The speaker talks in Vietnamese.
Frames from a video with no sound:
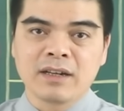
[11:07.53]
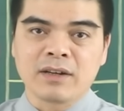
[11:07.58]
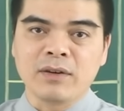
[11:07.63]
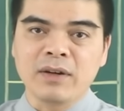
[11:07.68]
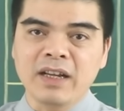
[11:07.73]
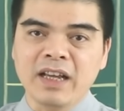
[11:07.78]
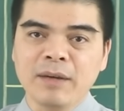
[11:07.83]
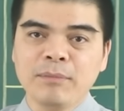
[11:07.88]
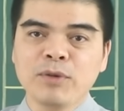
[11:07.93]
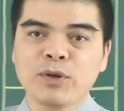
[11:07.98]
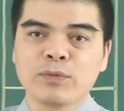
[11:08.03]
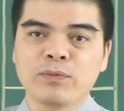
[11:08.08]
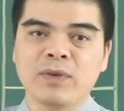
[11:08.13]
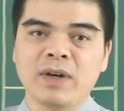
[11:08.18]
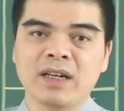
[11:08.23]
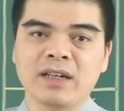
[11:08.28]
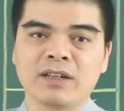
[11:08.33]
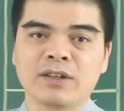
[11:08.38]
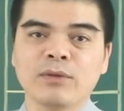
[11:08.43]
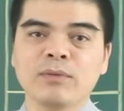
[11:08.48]
Có lẽ một
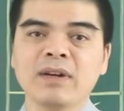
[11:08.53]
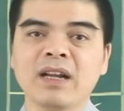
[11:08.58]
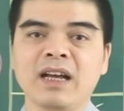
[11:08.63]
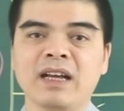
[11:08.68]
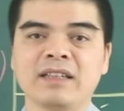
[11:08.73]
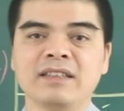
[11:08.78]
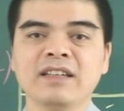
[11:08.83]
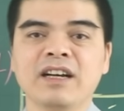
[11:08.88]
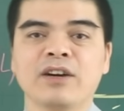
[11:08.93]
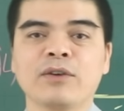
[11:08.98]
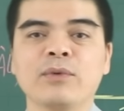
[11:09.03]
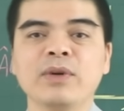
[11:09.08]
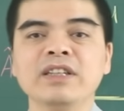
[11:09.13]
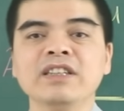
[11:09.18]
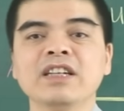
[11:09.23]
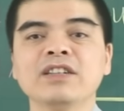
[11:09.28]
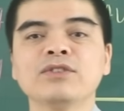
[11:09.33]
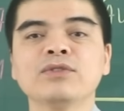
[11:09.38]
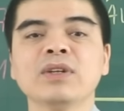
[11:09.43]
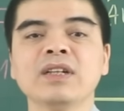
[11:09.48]
phần cũng là nhờ quý
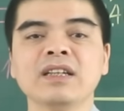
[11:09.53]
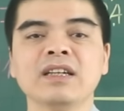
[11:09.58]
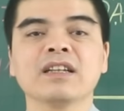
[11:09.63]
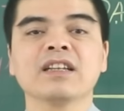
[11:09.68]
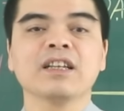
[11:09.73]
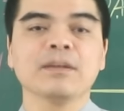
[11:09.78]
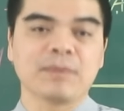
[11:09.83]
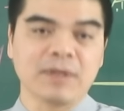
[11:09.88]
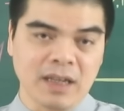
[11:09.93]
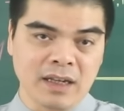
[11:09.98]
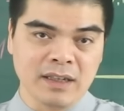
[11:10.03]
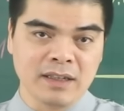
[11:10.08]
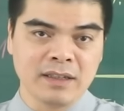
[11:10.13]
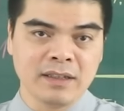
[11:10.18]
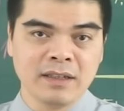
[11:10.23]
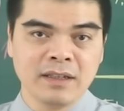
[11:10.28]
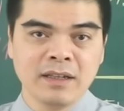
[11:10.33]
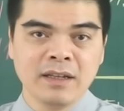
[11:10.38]
nhân xuất hiện kịp thời.